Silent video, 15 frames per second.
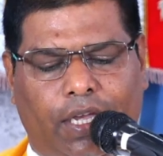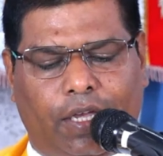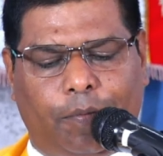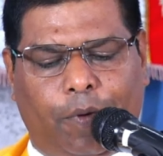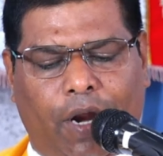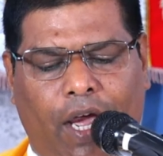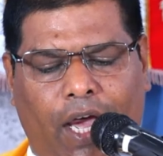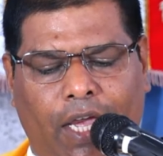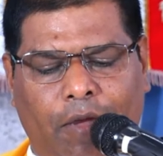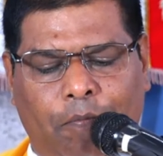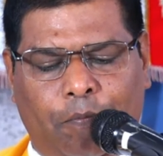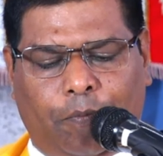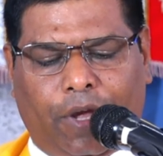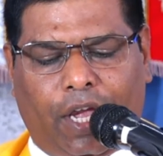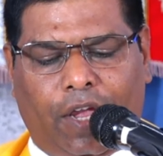
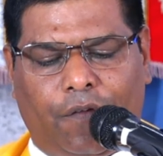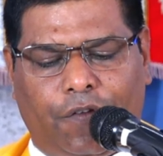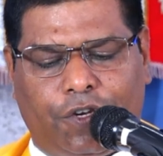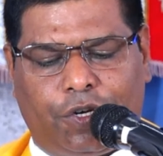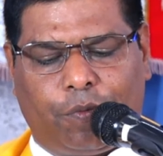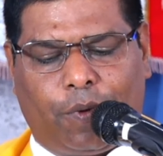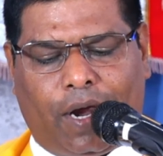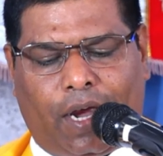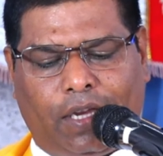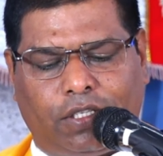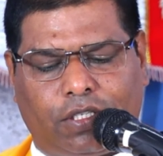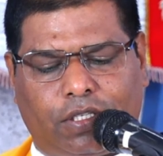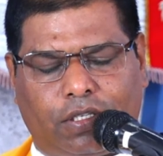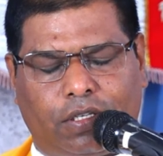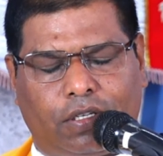इब्राहिम के
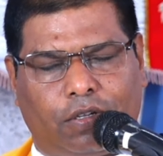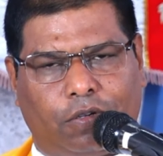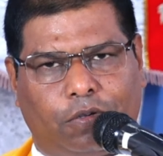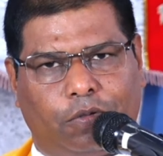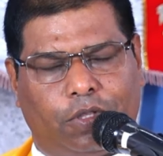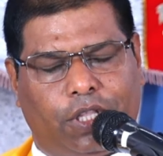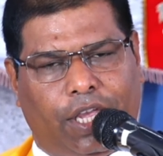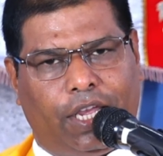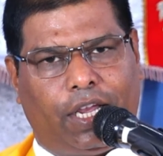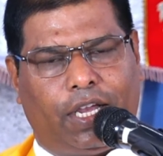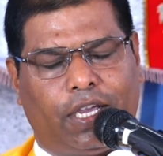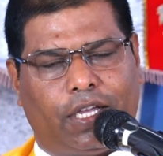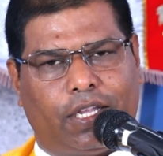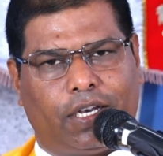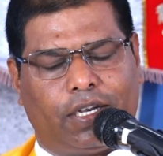विश्वास को
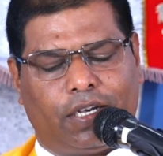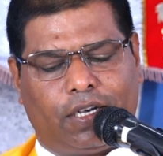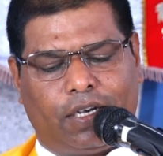देखकर